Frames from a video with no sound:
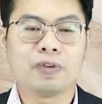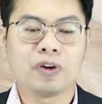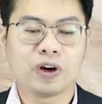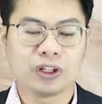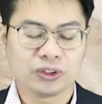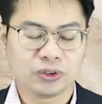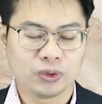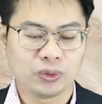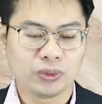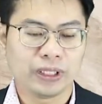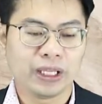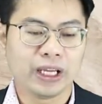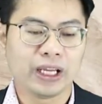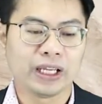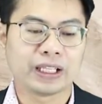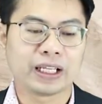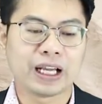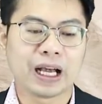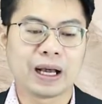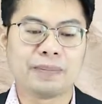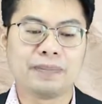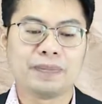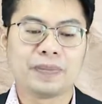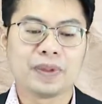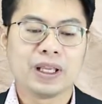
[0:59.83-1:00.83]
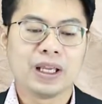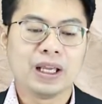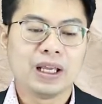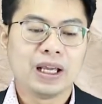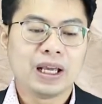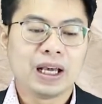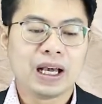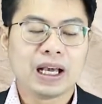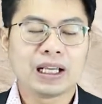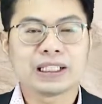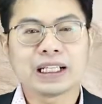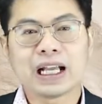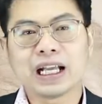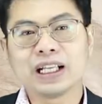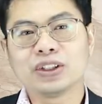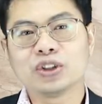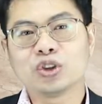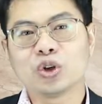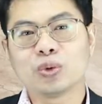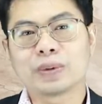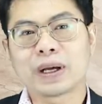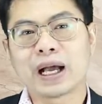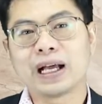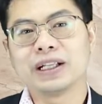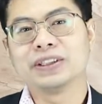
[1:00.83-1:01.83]
ฟอร์ดสูงเนินครับ อาจารย์
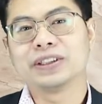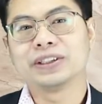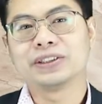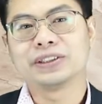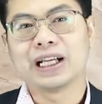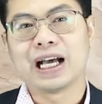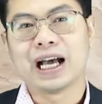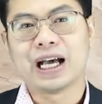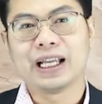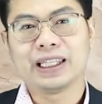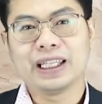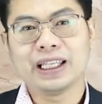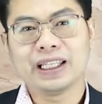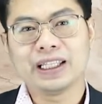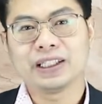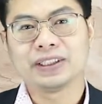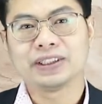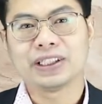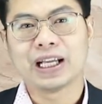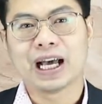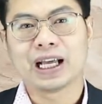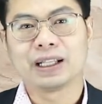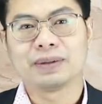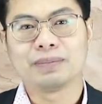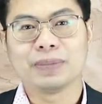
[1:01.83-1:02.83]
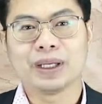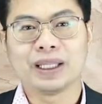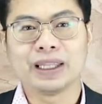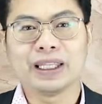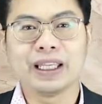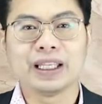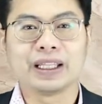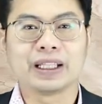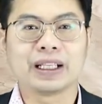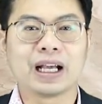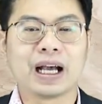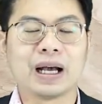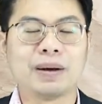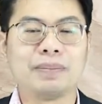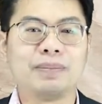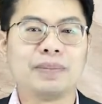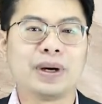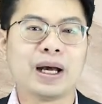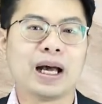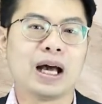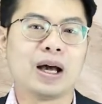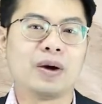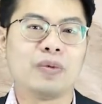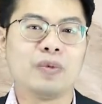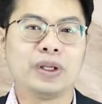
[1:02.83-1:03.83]
จบการศึกษานิติศาสตร์บัณฑิตครับม
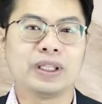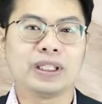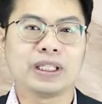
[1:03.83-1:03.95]
หาวิ